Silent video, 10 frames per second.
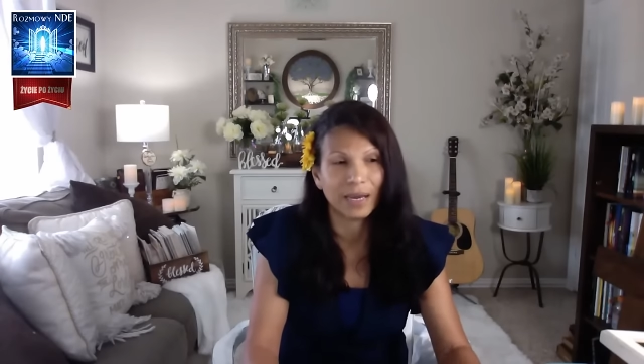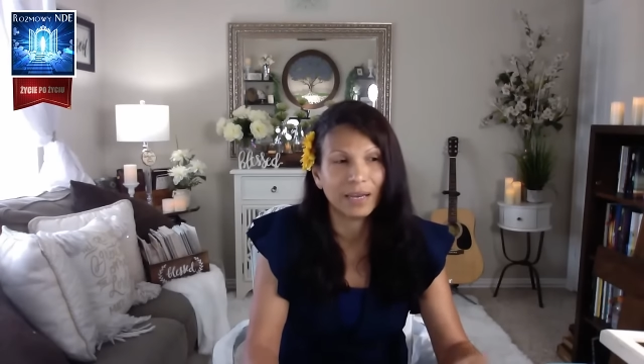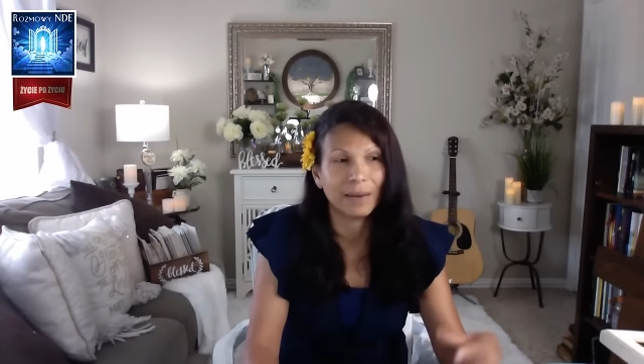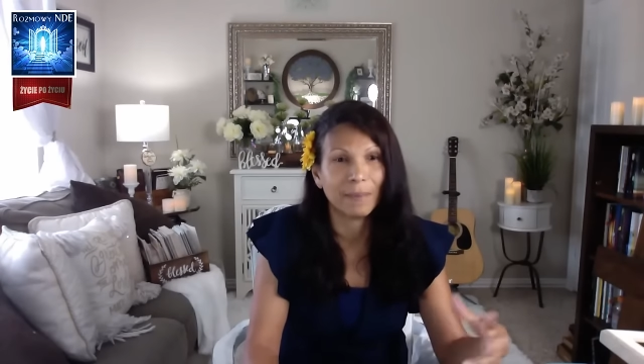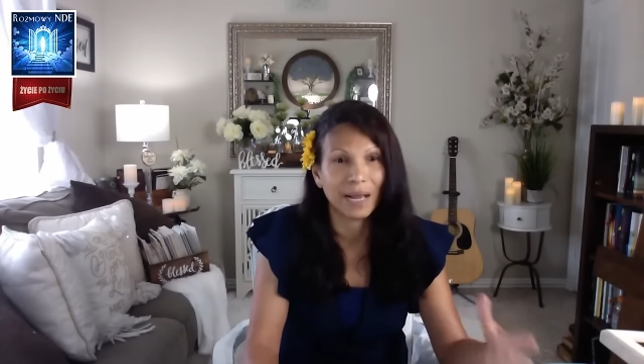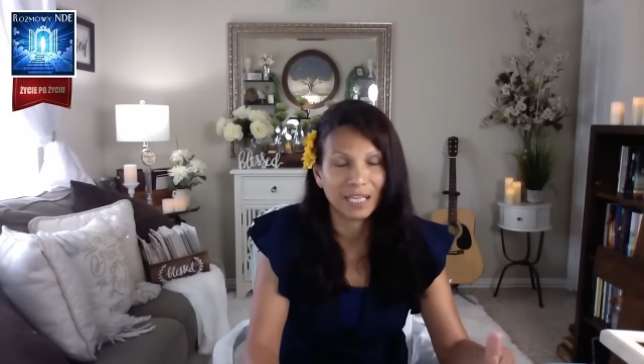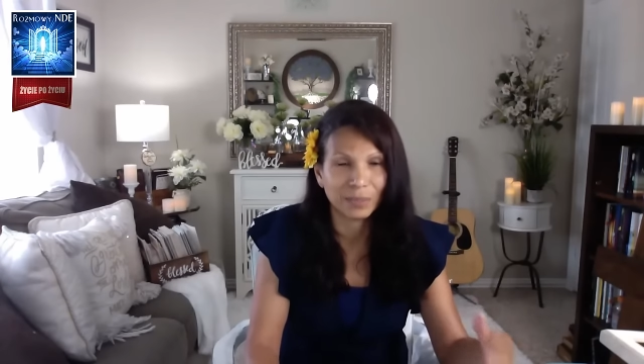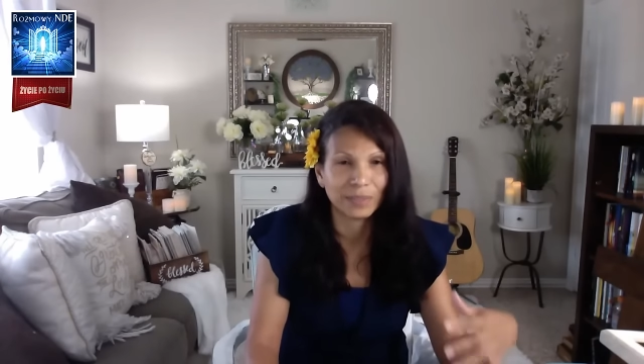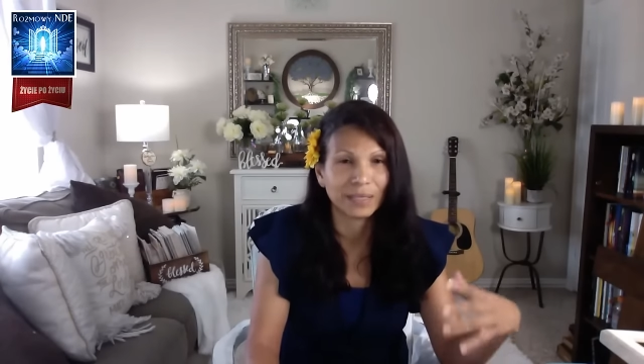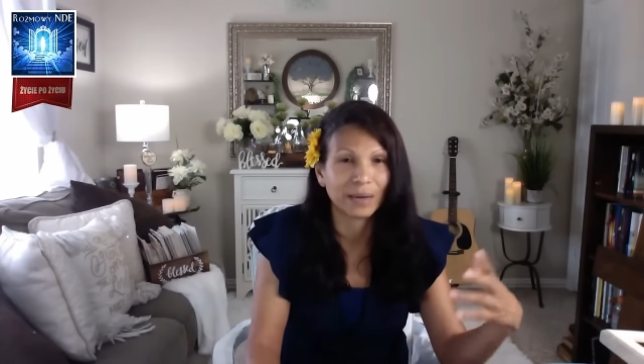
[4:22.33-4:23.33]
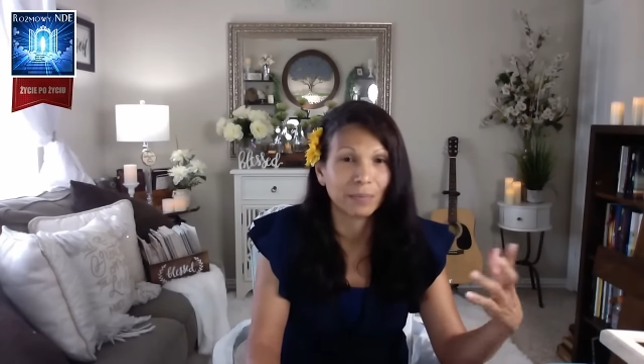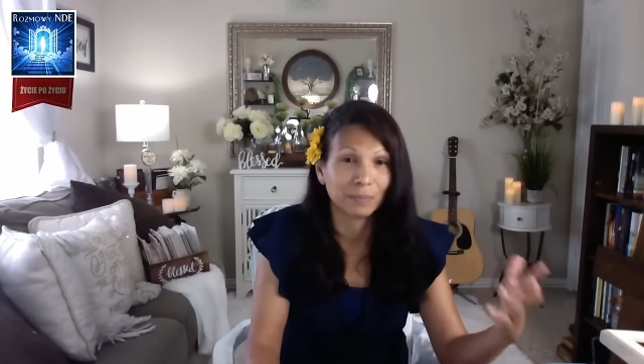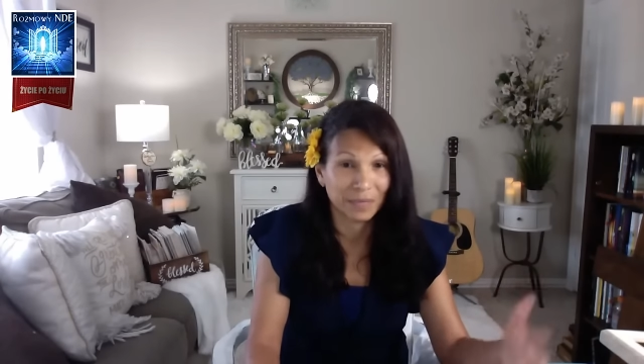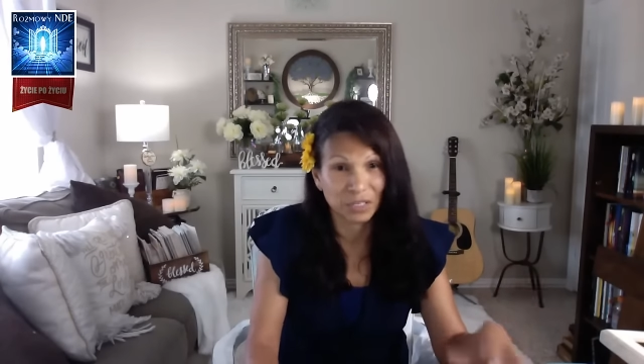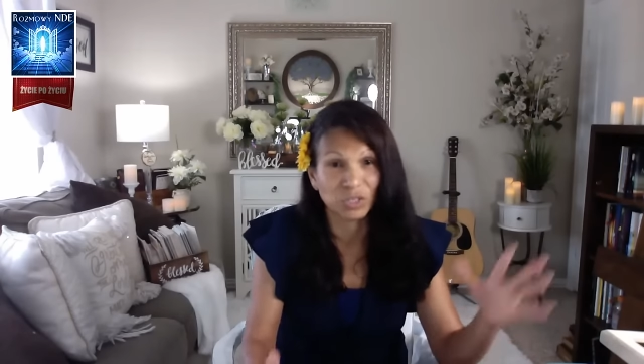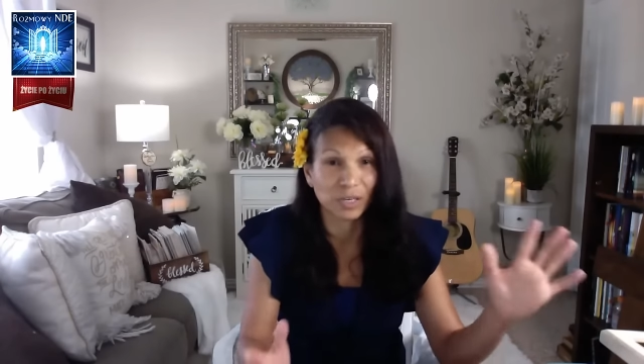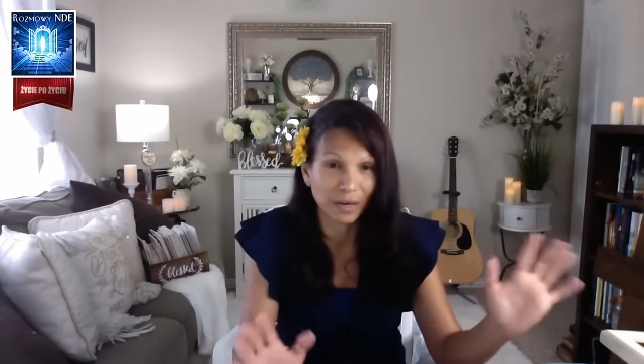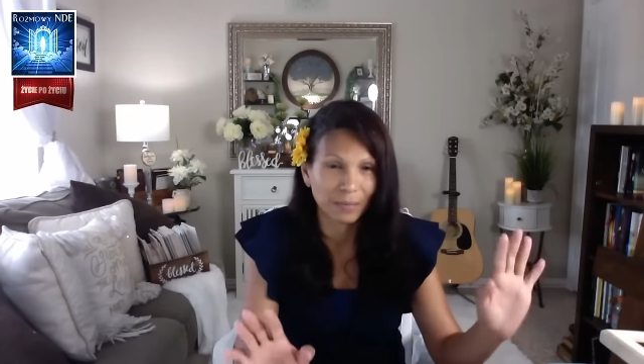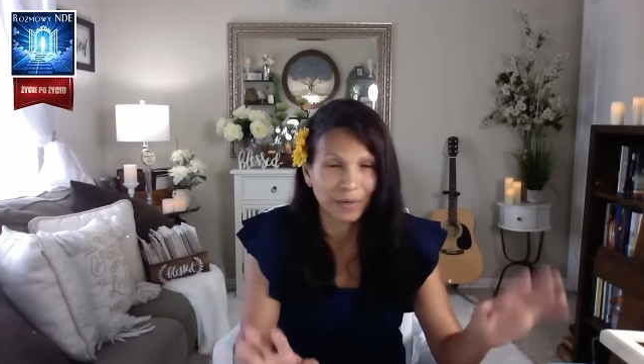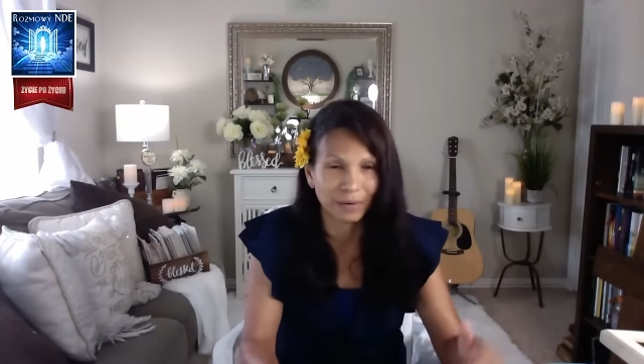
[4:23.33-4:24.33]
że umieram, że ja
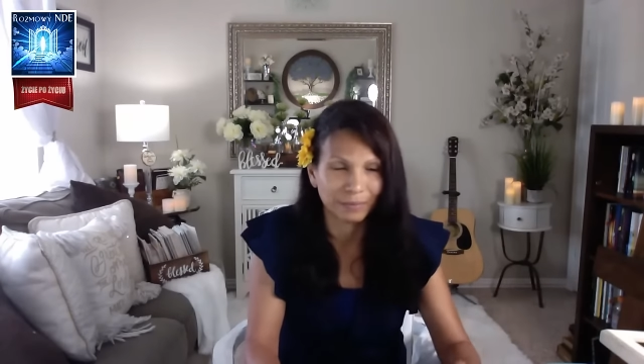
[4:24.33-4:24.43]
umieram